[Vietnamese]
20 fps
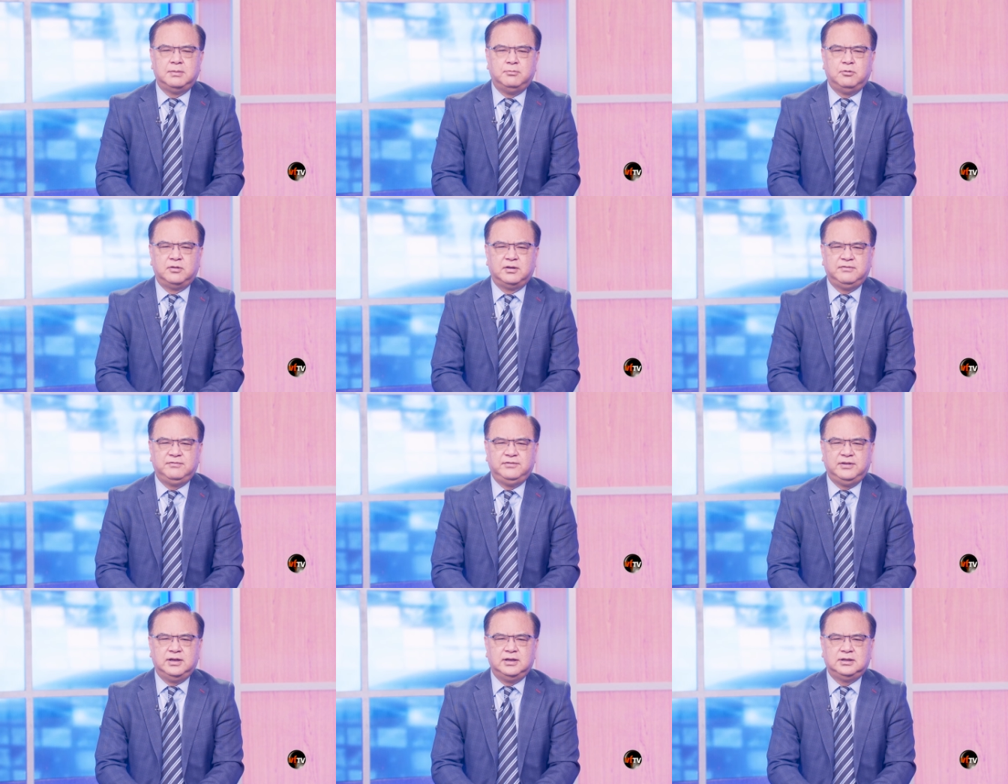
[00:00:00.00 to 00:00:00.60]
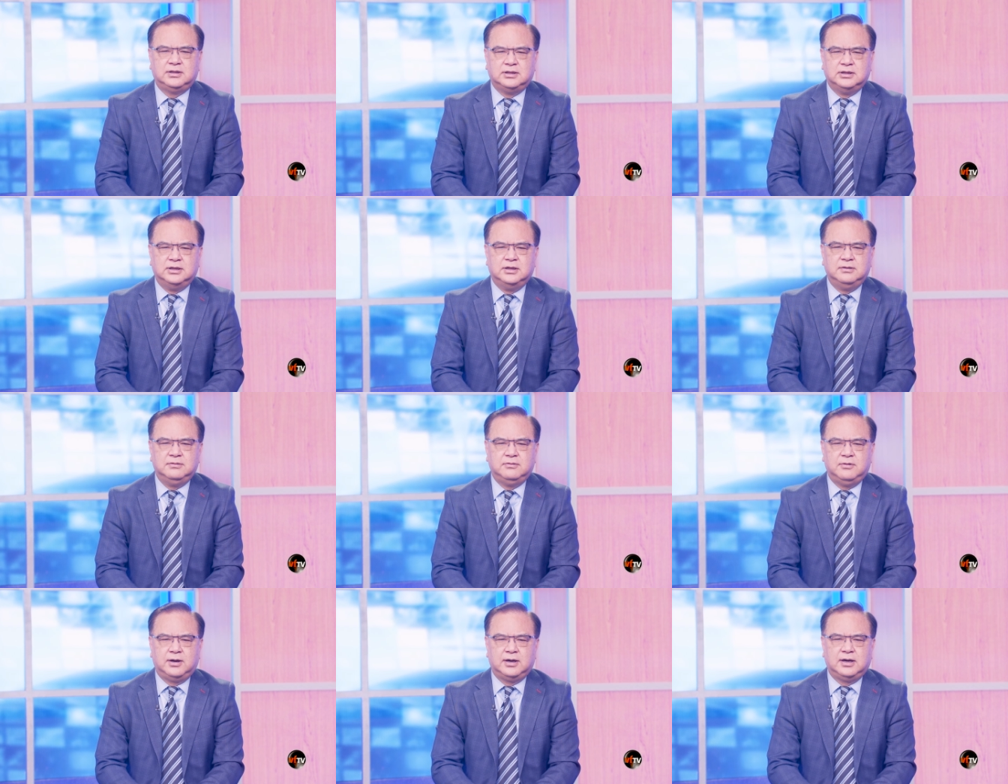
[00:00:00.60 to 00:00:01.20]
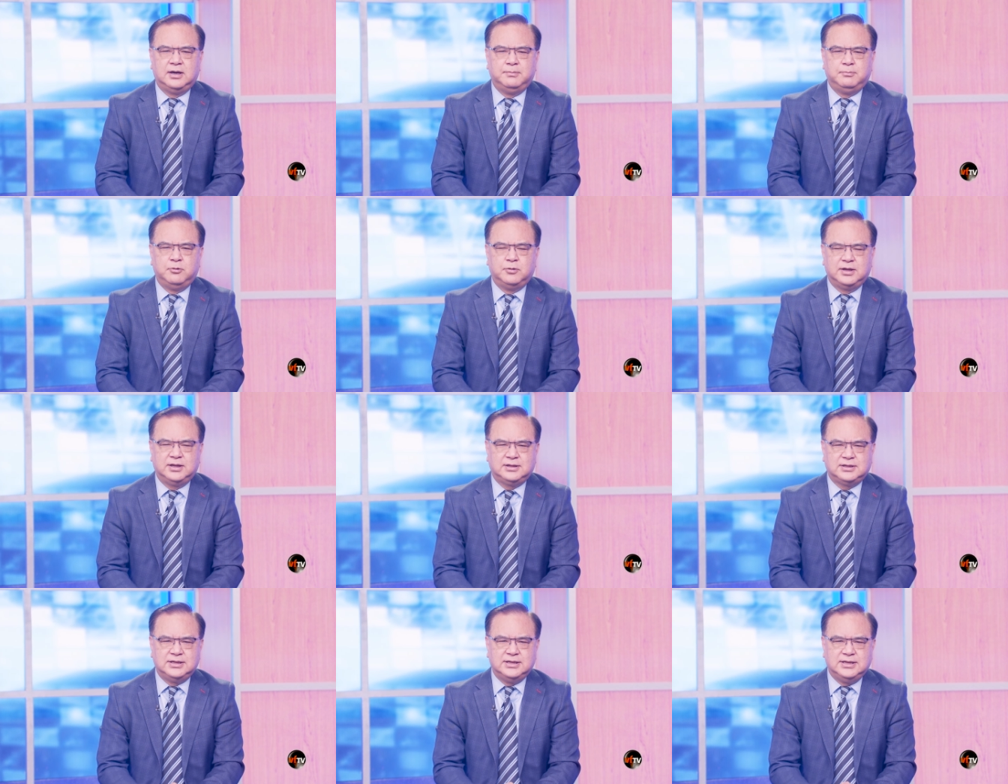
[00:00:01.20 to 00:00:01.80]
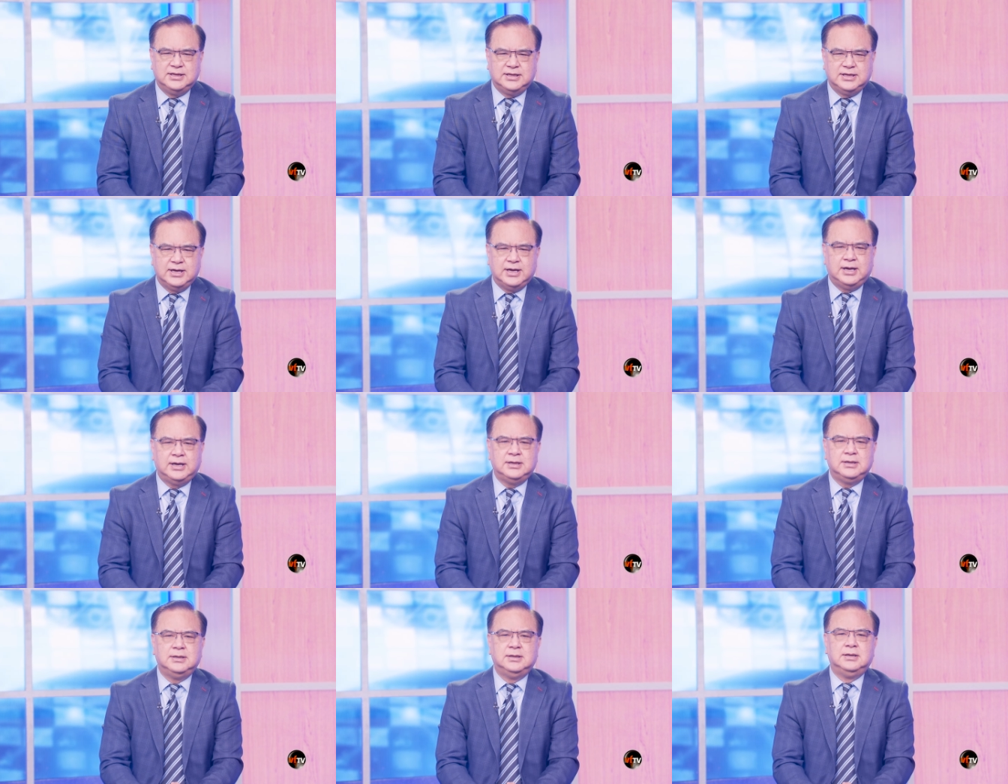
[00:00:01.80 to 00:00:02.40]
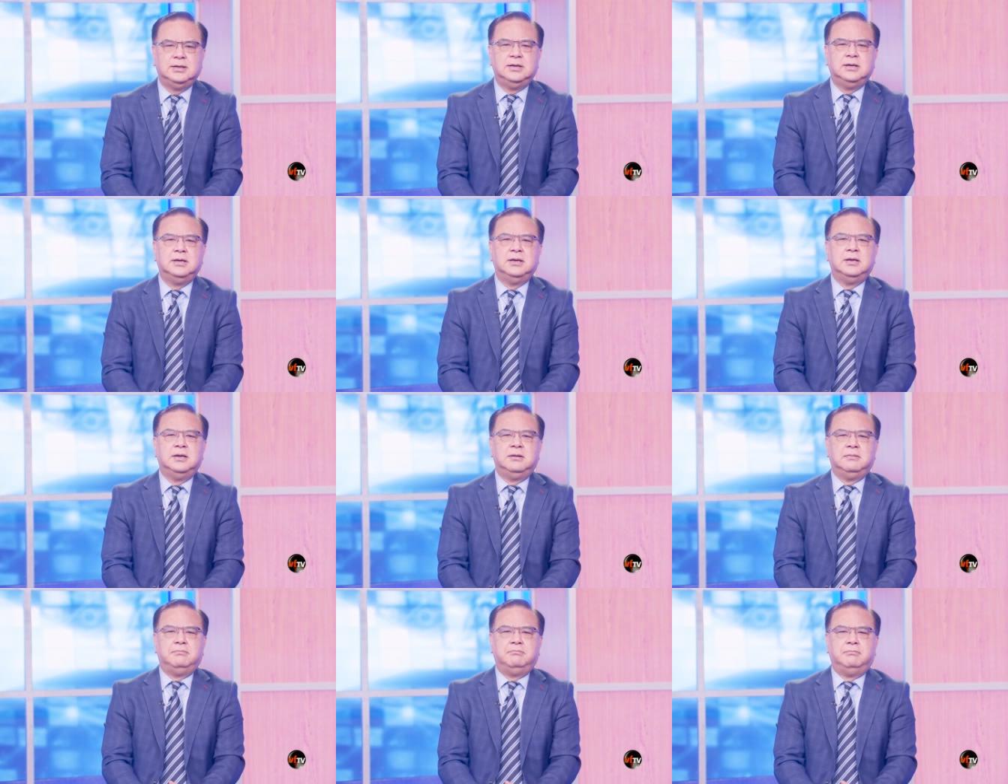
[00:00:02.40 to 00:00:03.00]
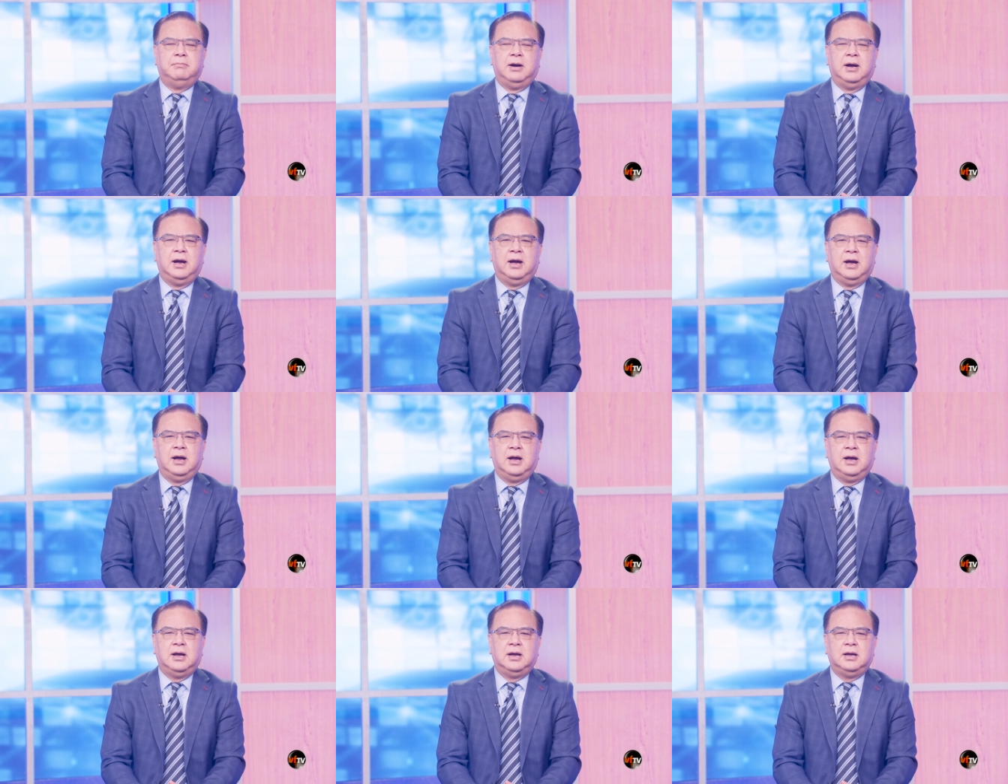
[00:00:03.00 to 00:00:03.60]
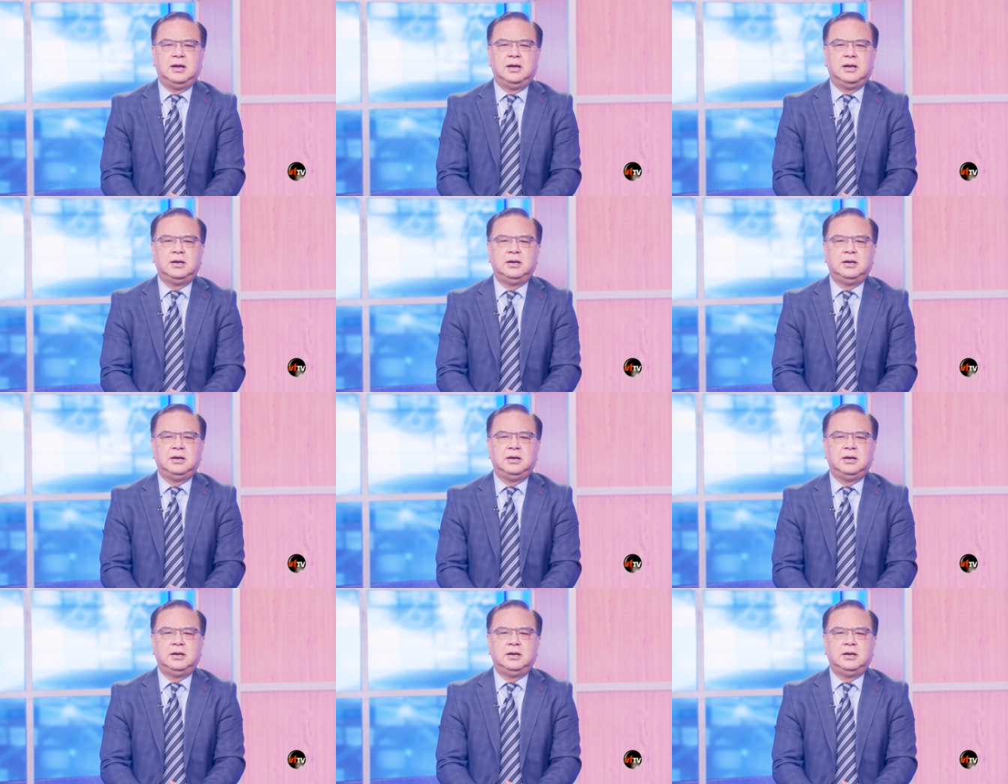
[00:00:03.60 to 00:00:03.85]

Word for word: là một cái viễn tượng hoặc là một cái tình trạng mà